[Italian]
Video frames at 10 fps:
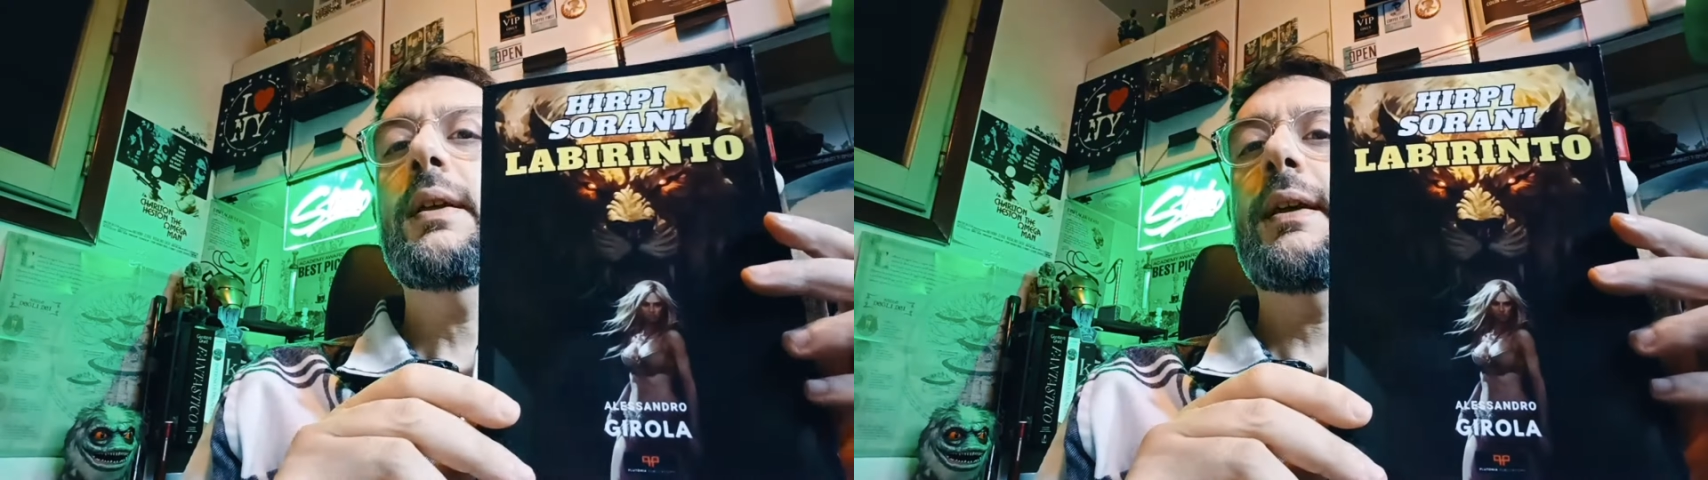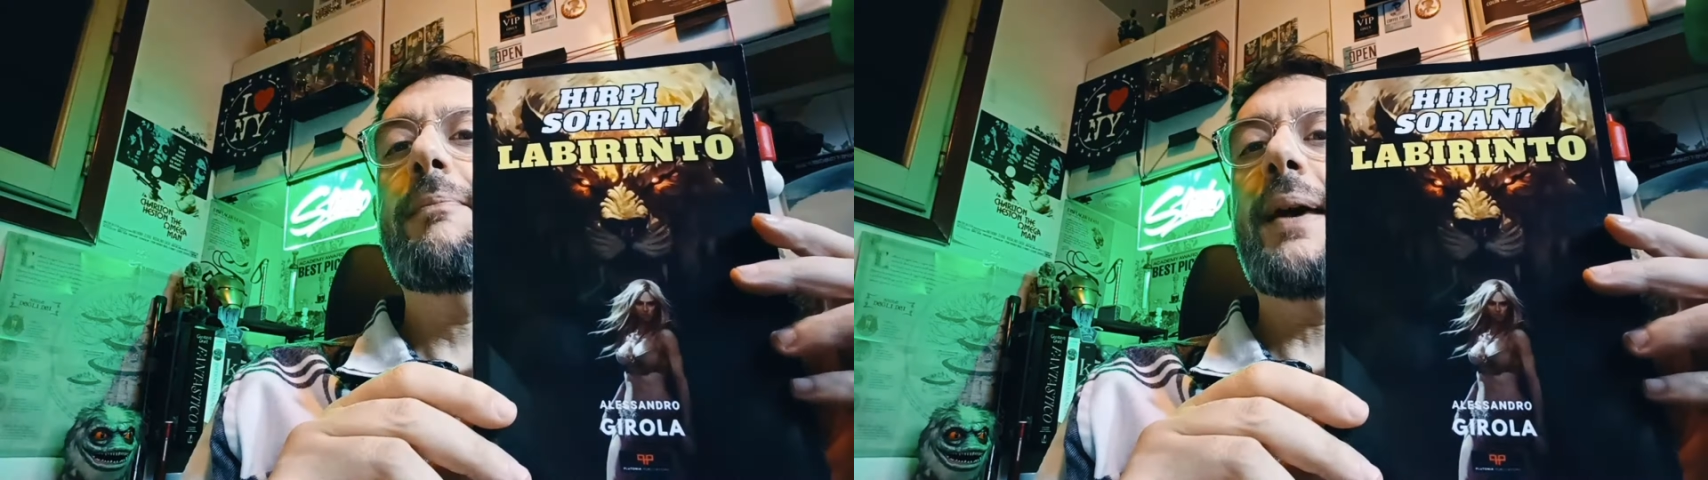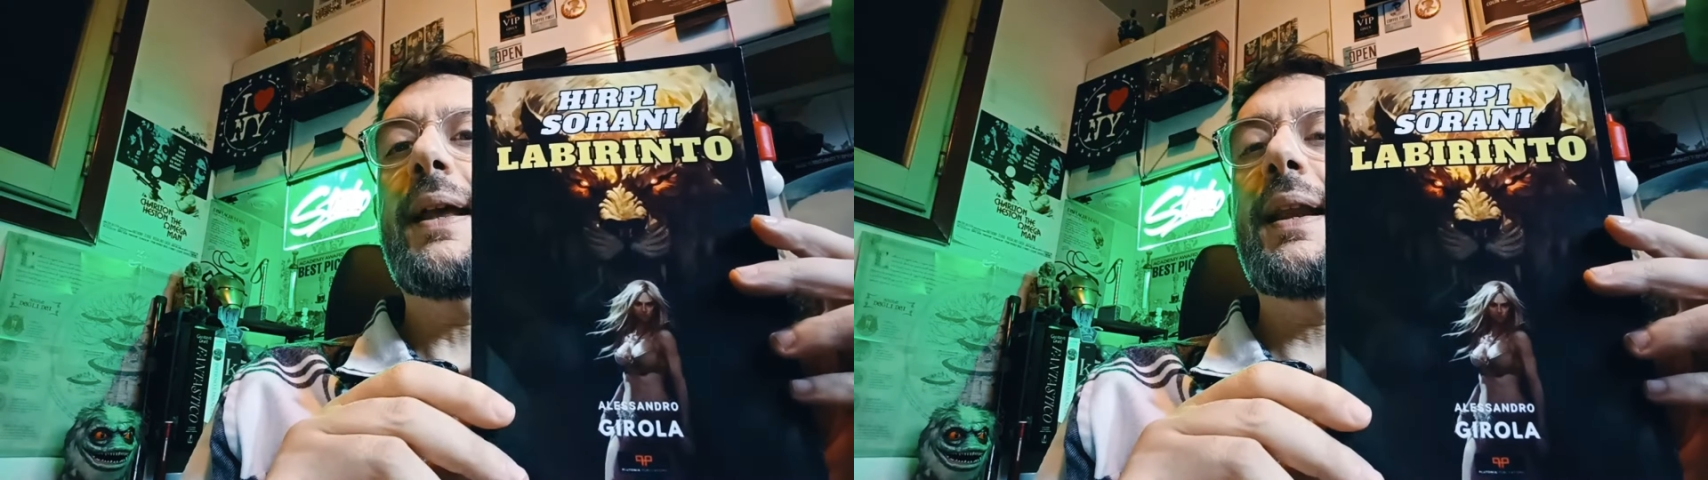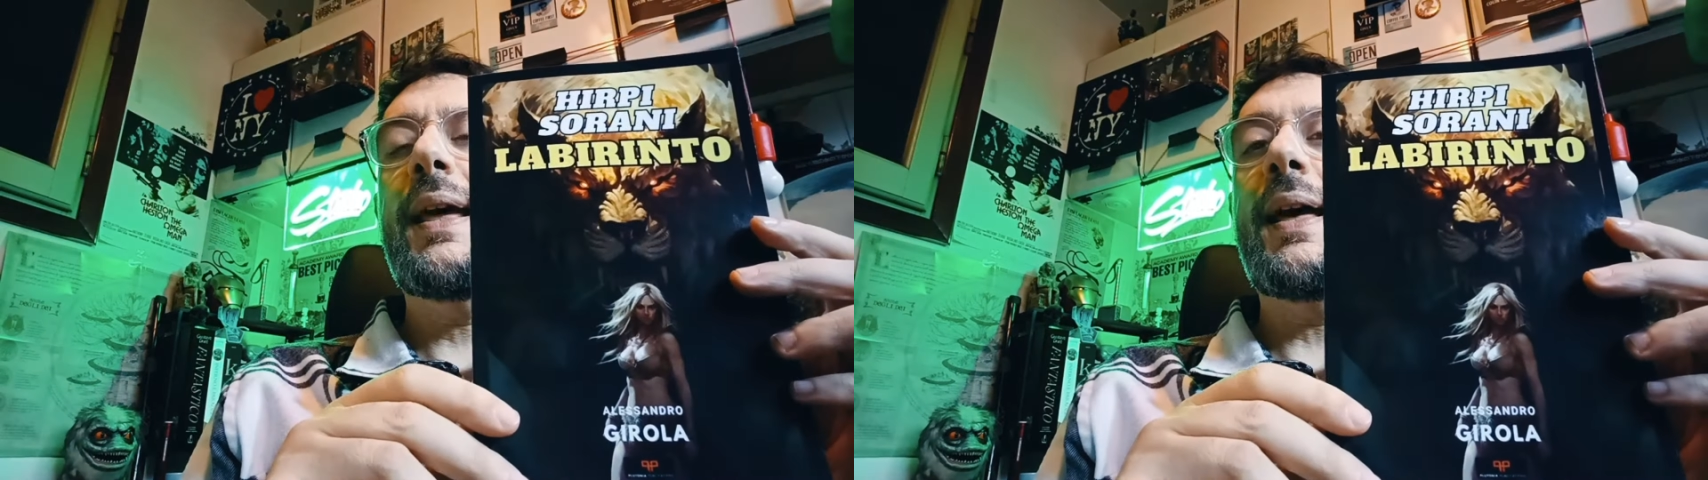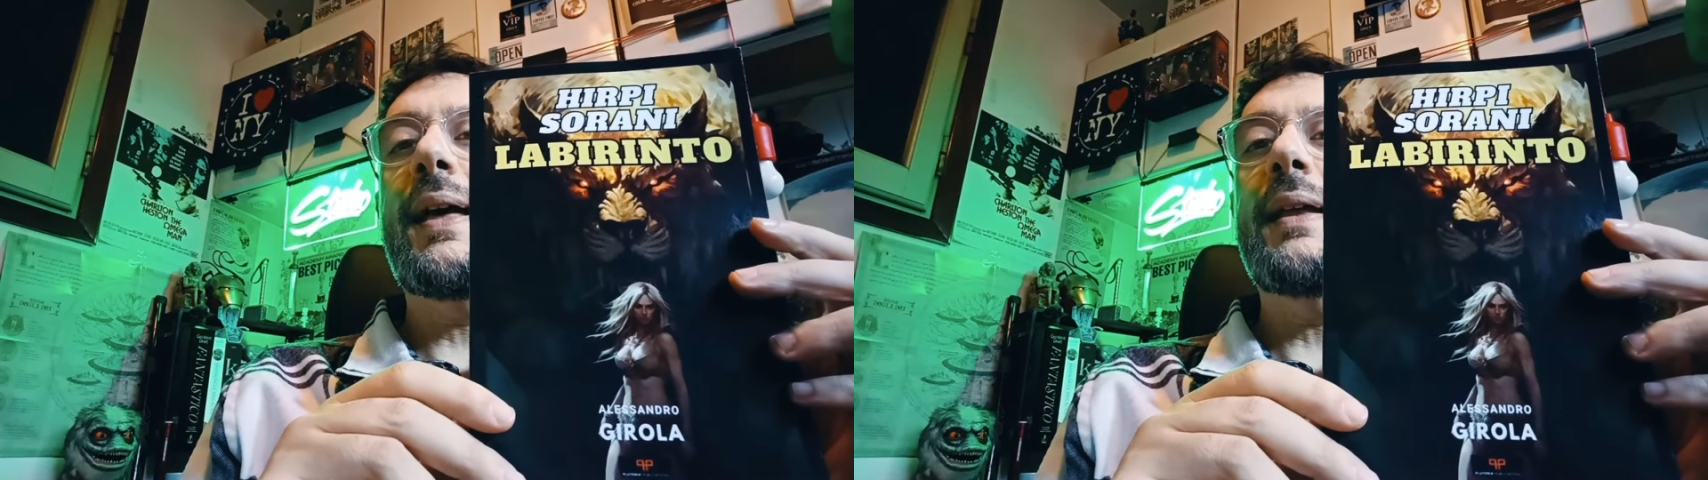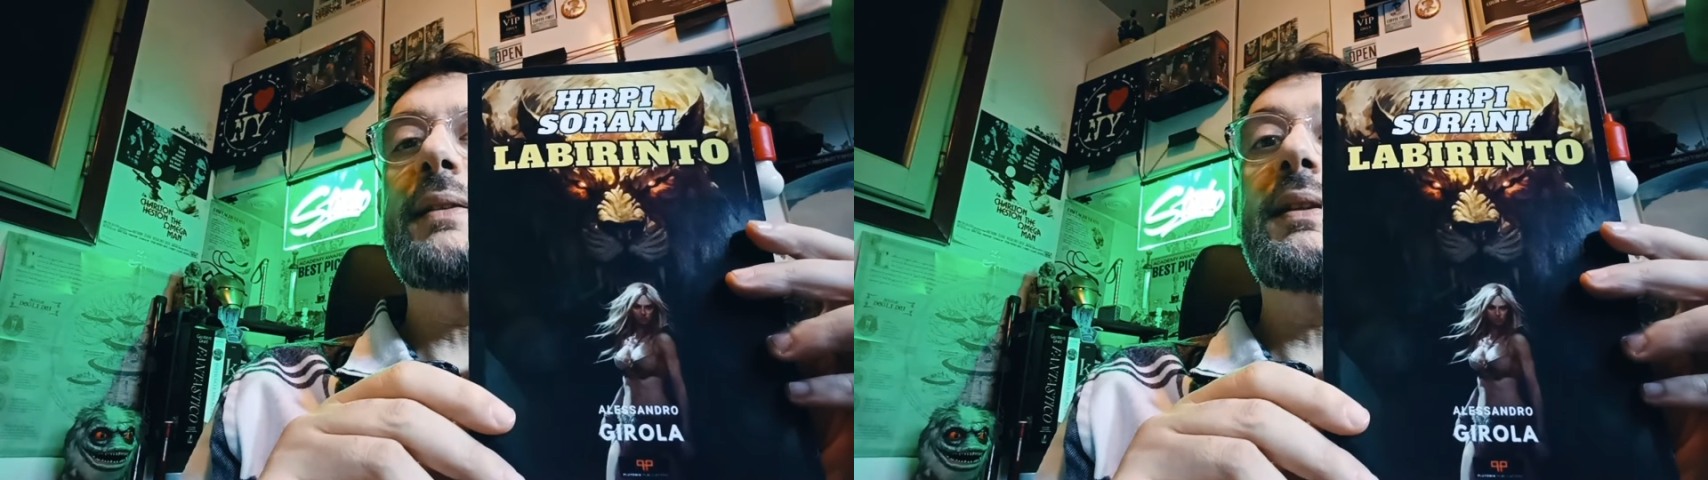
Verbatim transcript: che parla